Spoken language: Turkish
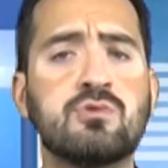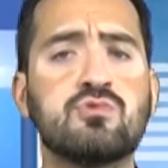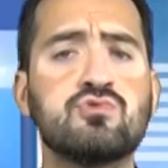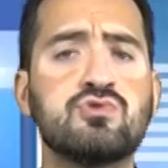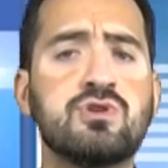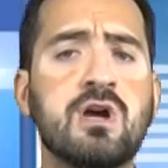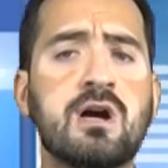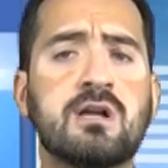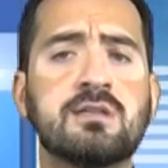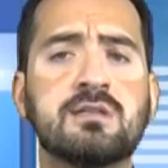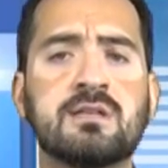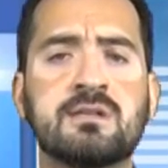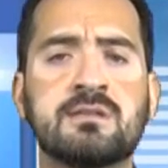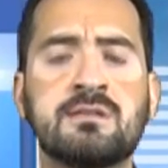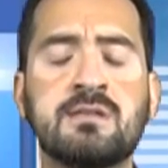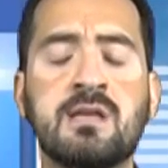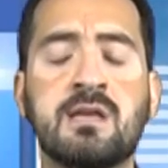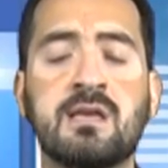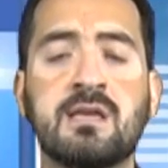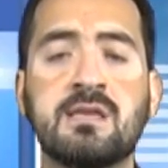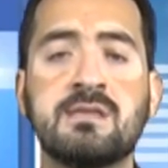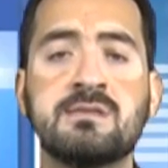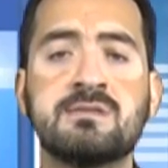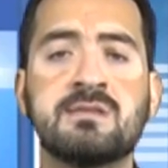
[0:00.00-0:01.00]
Yüce Allah'ın
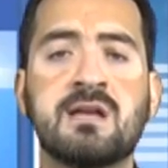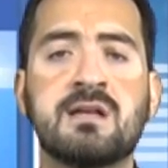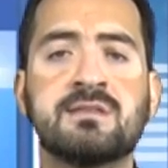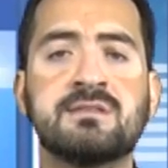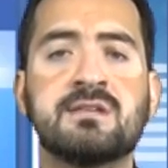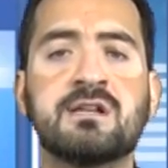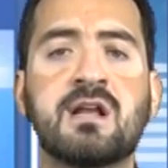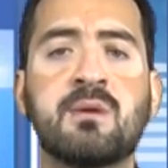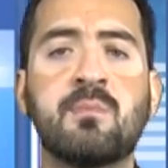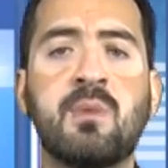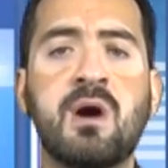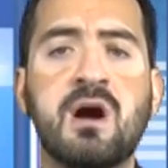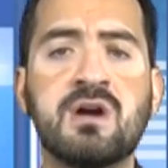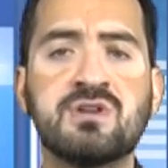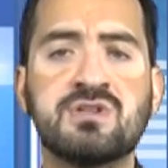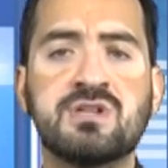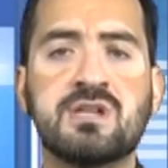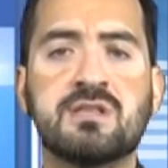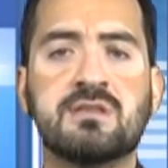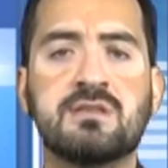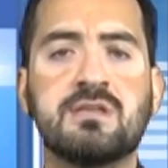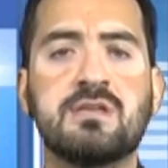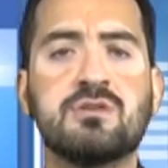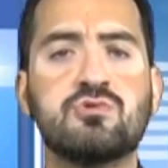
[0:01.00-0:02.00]
insanlara
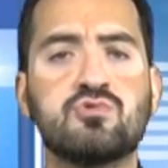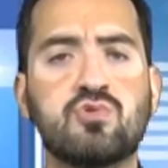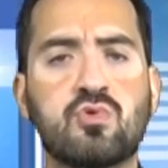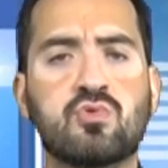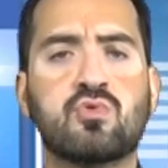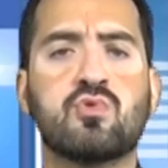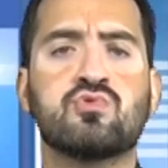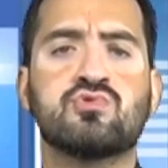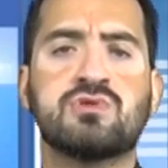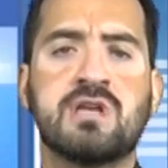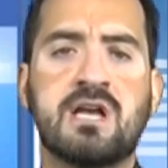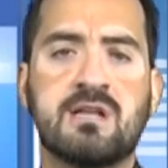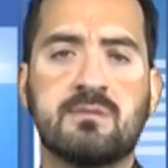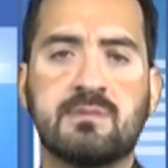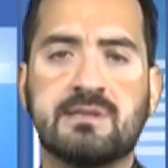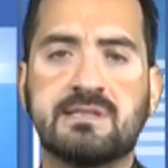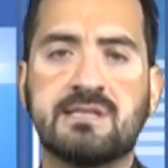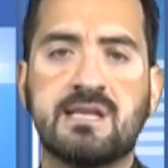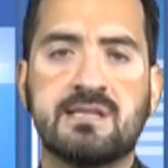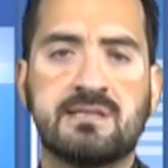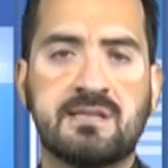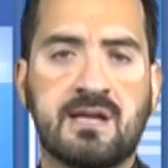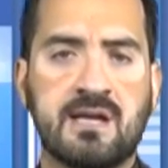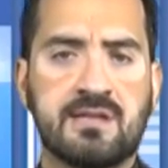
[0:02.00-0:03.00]
bahşettiği çok özel
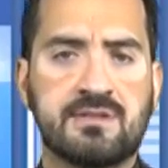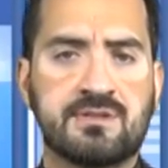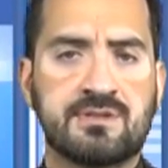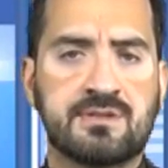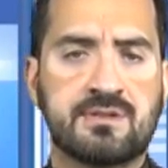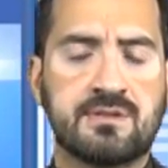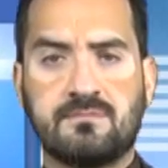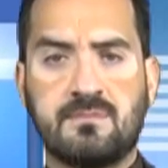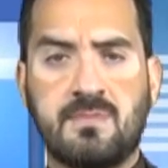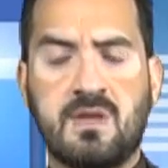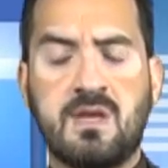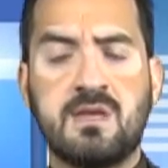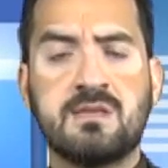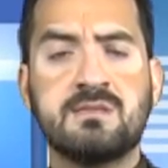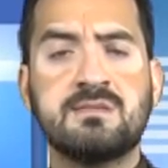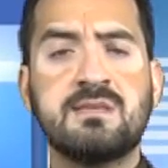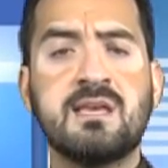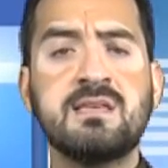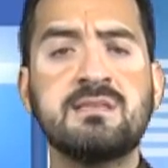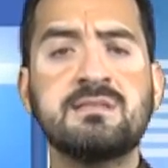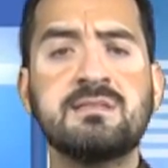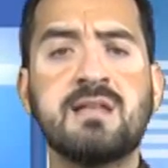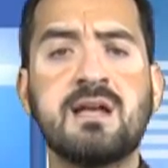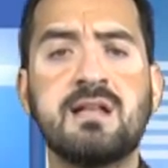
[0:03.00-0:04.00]
bir detaydır.
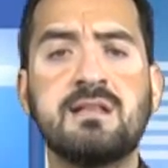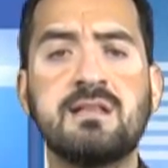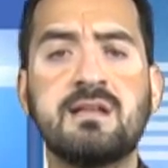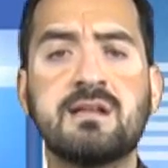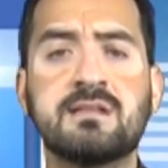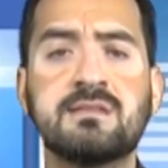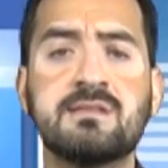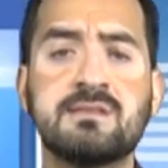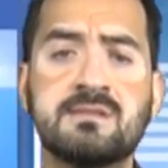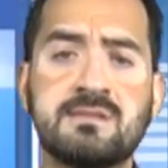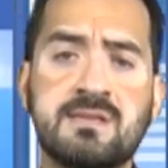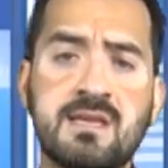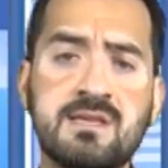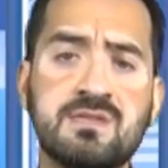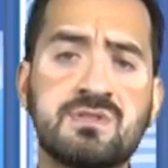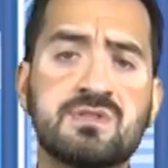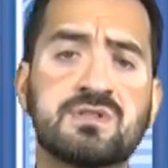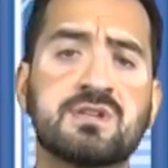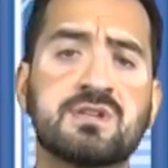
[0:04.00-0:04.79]
Ses tellerinin ses